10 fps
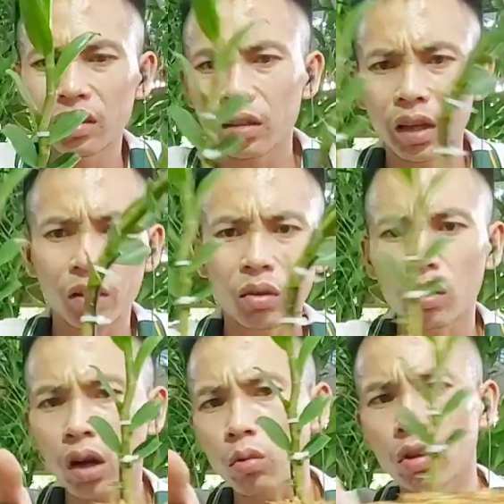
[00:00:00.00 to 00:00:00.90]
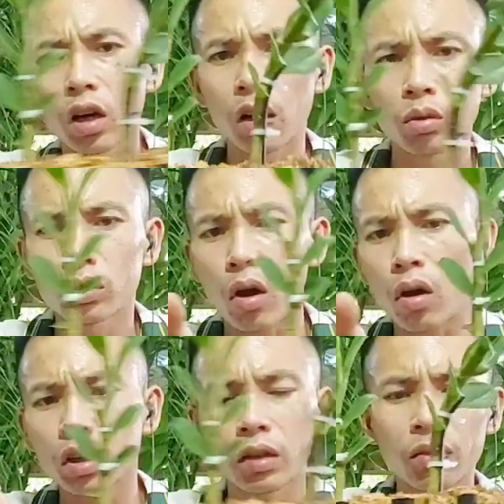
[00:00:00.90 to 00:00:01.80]
Cái này nó có đong đưa đâu,
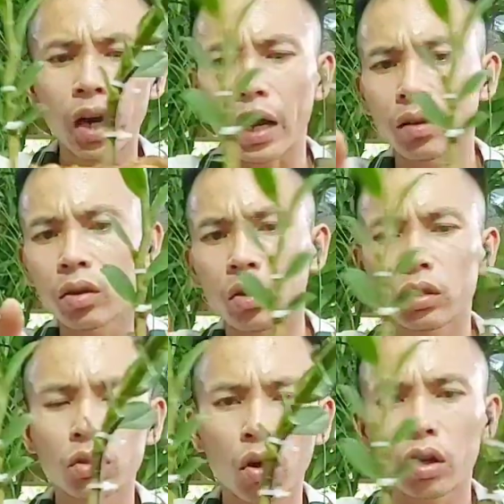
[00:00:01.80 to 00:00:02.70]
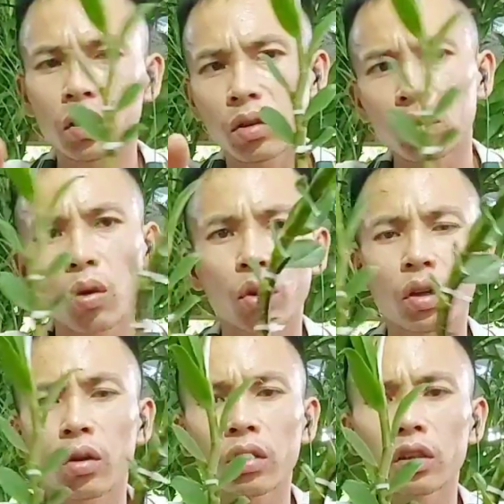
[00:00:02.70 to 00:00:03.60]
gió thì cũng kệ nó thôi, gió thì nó cũng thổi
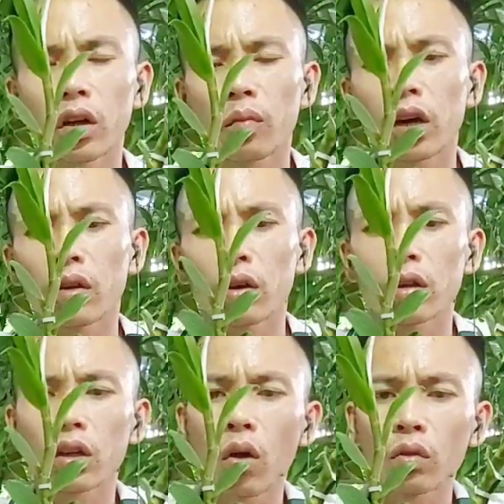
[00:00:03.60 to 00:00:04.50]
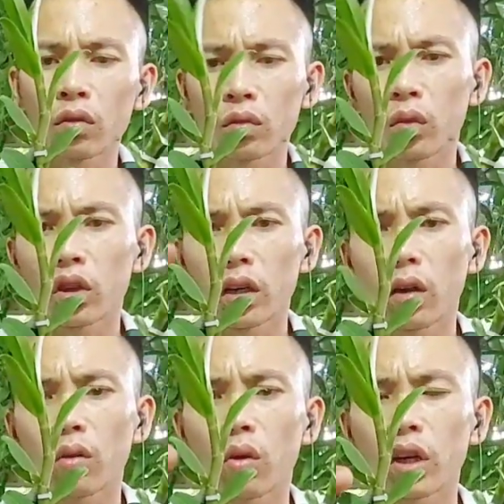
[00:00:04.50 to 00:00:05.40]
thôi. Nhớ mà mọi người cột, mọi người
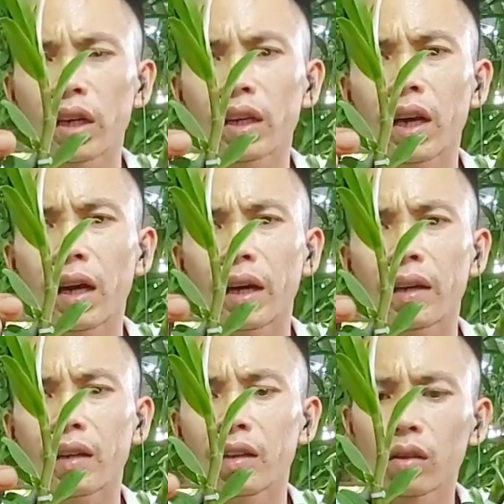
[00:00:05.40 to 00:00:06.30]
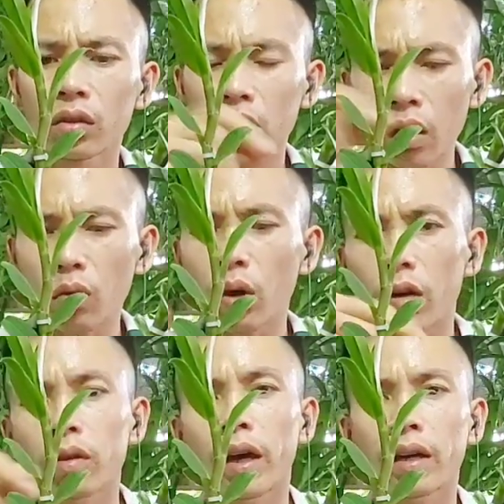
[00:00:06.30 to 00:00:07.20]
không cố định cái cây này ấy, nó cứ đong qua
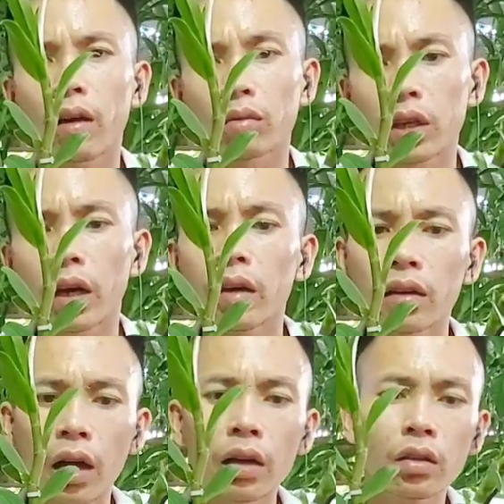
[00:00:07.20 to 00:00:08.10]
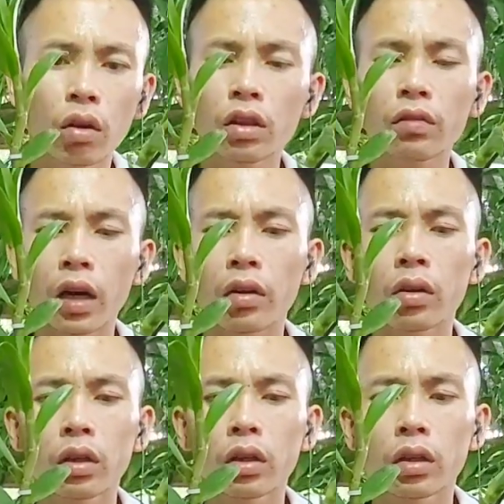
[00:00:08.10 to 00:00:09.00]
đong lại là hỏng dễ. Đấy, có như vậy thôi.
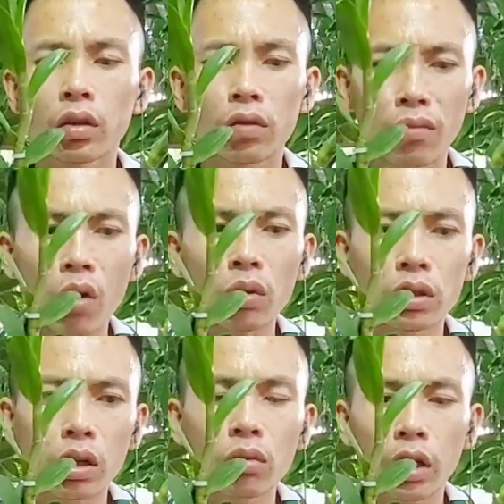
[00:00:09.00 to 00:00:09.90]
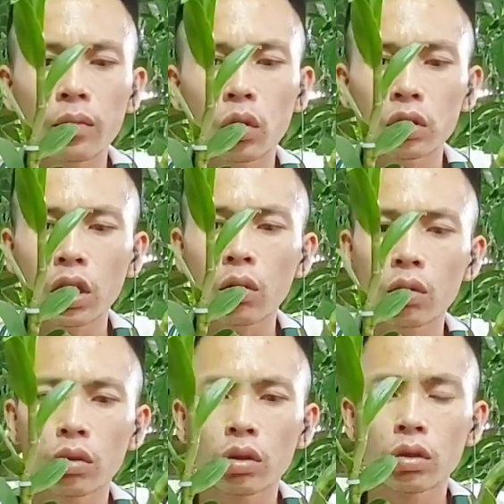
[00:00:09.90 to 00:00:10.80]
Còn móc thì chốc nữa em cột sau.
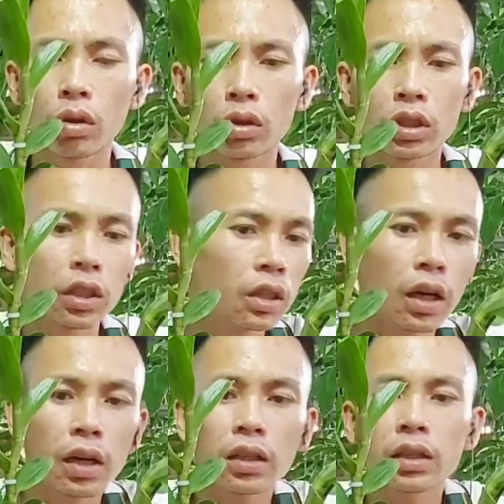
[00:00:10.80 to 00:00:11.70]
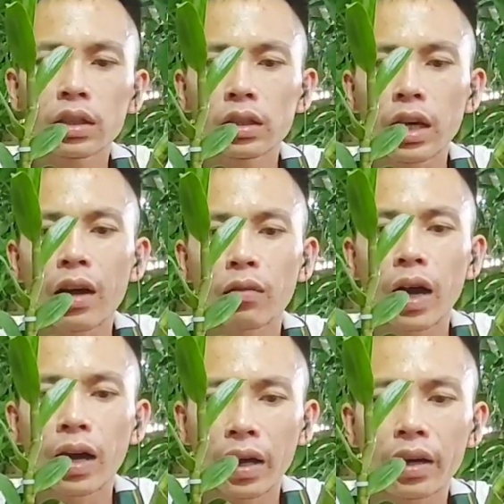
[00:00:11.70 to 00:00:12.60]
Rồi, xin uh, chào
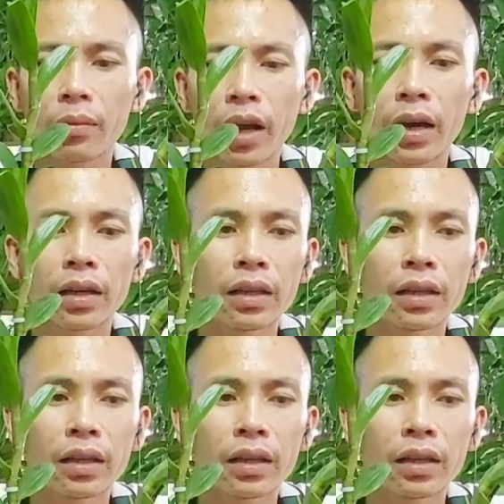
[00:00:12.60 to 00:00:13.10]
và hẹn gặp lại.